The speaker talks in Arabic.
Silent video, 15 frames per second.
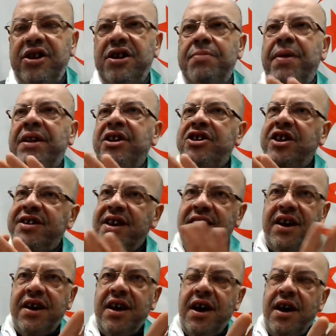ديجا ما عندناش لي
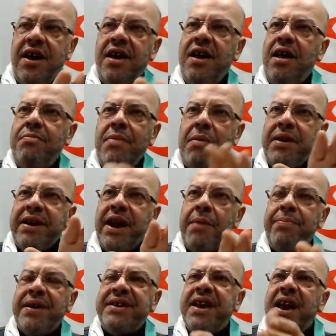سانديكا ميم
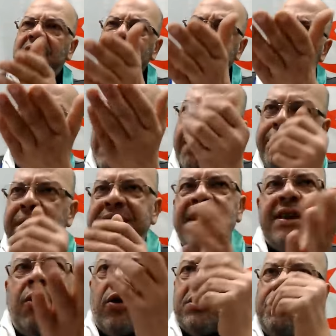كلاباس تاع
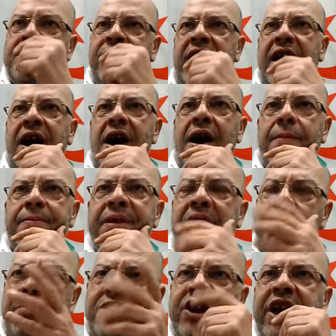الكلاباس هذا وقت بوتفليقه
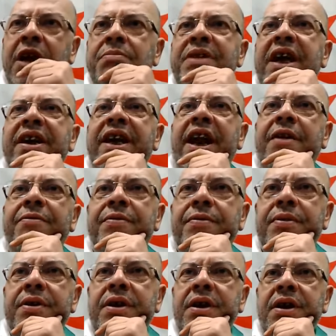ماشي كان داير كراف
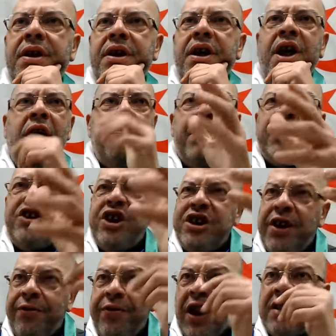ماشي
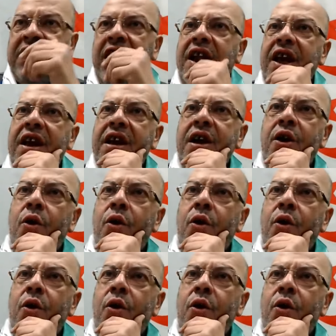جا في لا تيلي